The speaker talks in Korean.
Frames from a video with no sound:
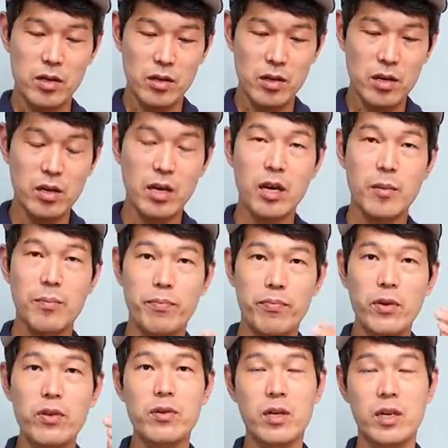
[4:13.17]
그냥 이렇게
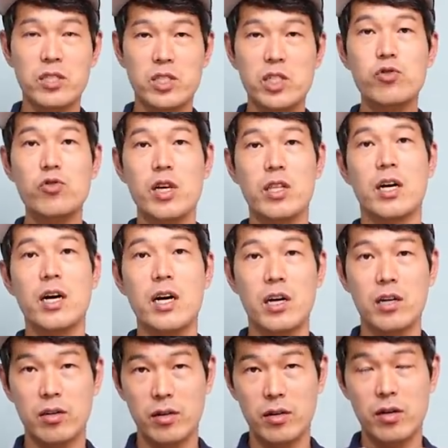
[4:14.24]
번, 그러니까
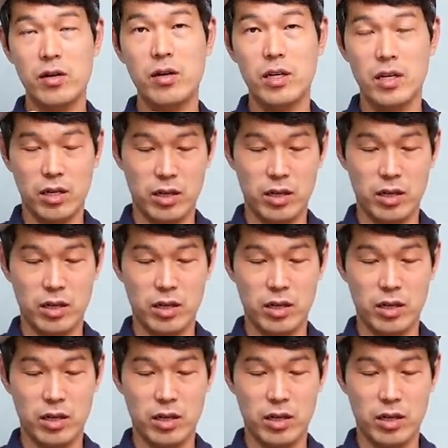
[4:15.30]
지수에다가 예?